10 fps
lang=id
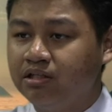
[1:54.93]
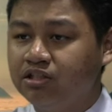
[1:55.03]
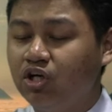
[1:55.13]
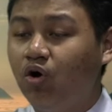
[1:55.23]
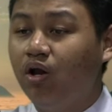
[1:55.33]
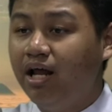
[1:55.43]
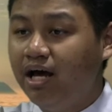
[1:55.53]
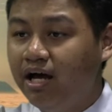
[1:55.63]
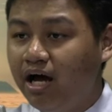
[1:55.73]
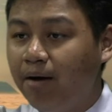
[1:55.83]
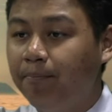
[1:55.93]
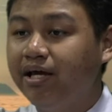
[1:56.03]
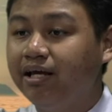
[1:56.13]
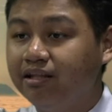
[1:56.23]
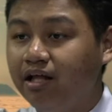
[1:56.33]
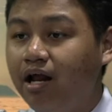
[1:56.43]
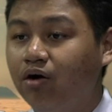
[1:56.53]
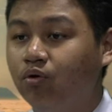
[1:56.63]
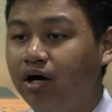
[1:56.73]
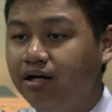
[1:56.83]
Seolah apa yang kita
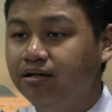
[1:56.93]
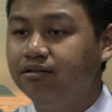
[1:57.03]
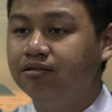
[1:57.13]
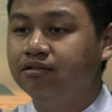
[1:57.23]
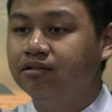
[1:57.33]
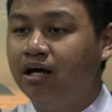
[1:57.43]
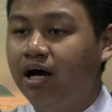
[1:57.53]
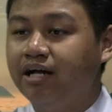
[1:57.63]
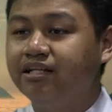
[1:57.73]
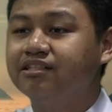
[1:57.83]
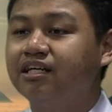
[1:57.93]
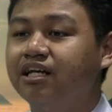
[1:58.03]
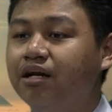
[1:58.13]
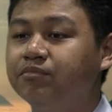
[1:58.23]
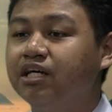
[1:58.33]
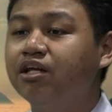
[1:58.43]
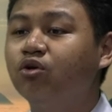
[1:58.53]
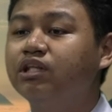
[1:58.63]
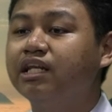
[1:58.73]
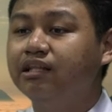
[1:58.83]
lakukan hanya sekedar menjadi
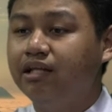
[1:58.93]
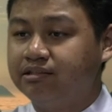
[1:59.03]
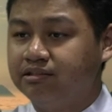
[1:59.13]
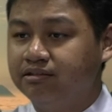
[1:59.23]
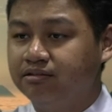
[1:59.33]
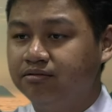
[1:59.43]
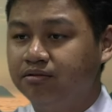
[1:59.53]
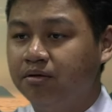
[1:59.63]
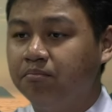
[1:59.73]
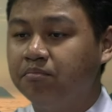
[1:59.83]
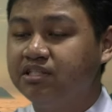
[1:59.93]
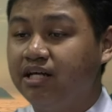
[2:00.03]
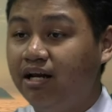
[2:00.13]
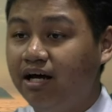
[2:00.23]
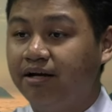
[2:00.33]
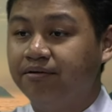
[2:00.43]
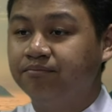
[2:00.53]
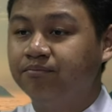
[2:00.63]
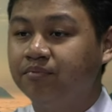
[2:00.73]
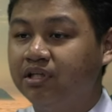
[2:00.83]
rutinitas. Misalkan,
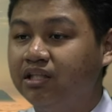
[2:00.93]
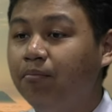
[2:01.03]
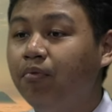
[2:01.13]
kita